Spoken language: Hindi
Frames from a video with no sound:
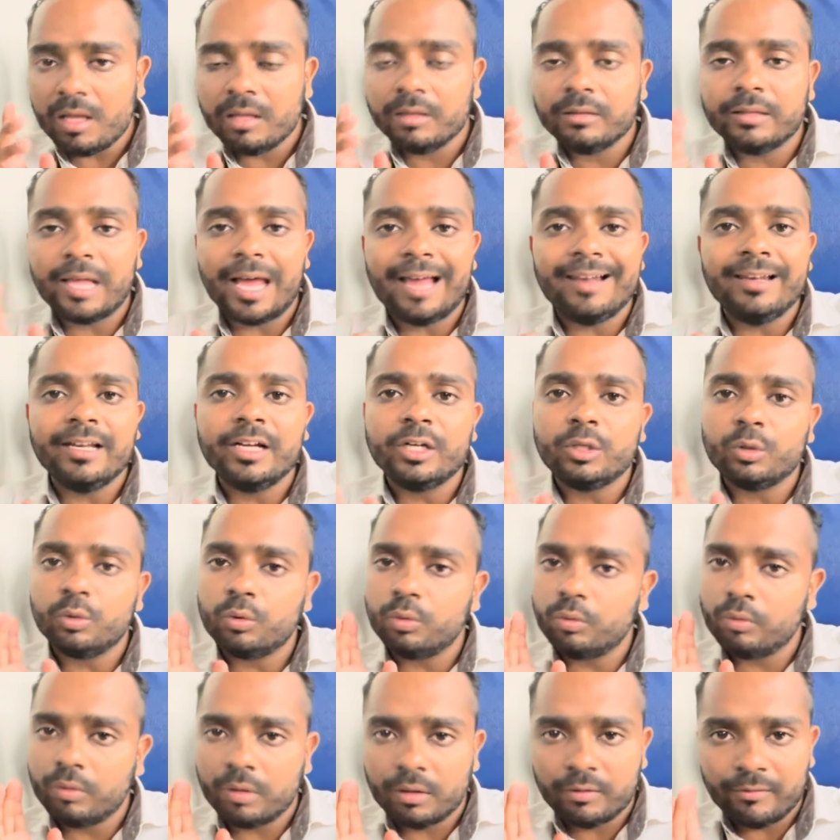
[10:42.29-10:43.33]
दिल्ली टू
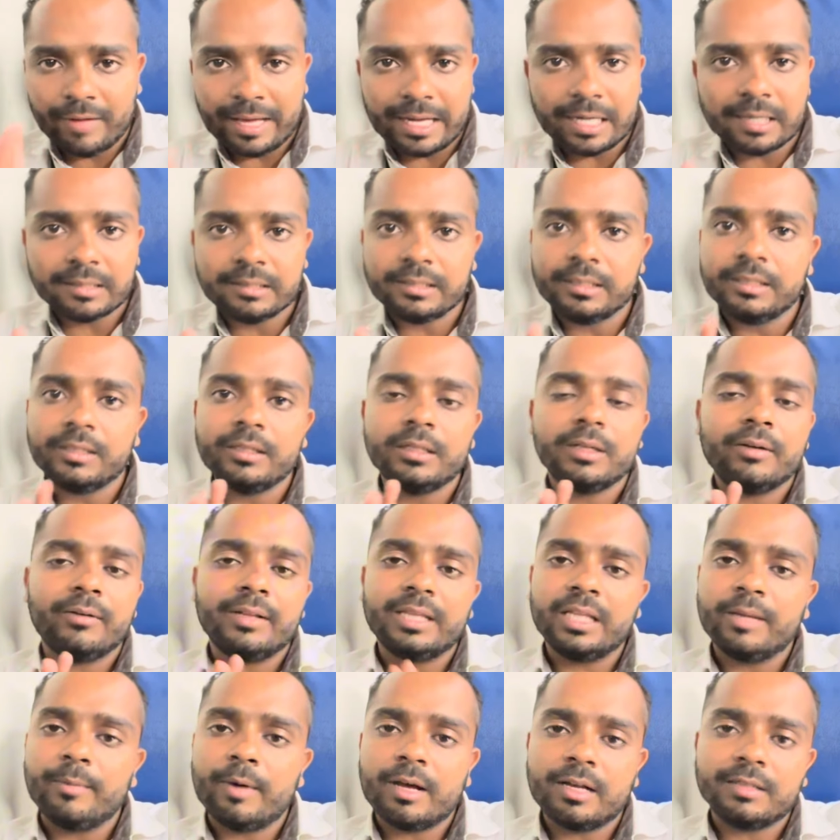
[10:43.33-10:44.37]
वाराणसी
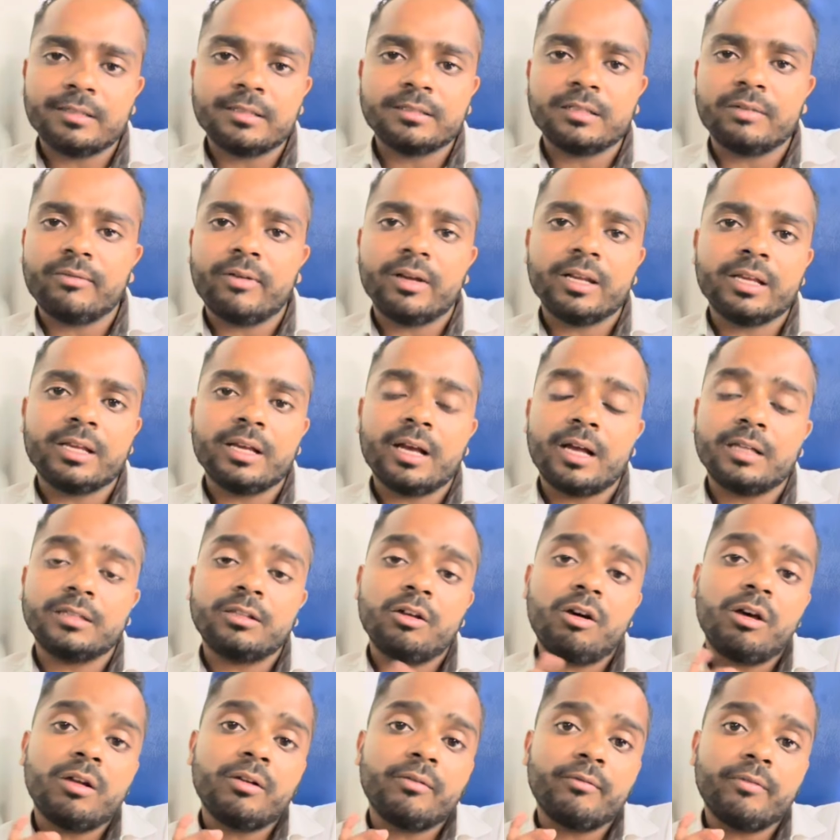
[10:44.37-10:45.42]
वंदे भारत से सफ़र किया था
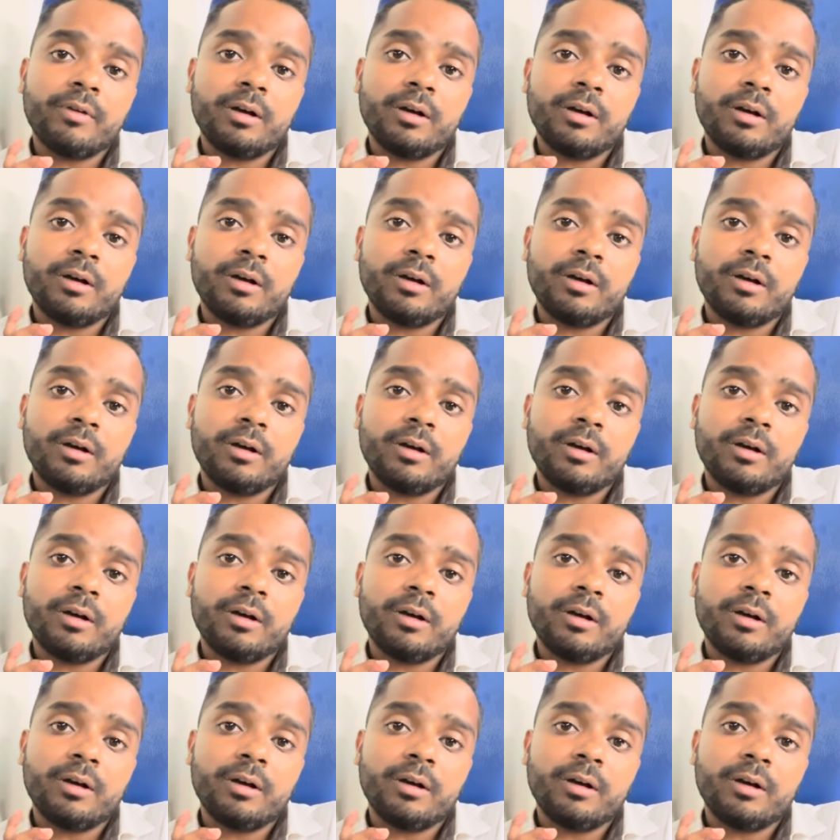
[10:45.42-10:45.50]
और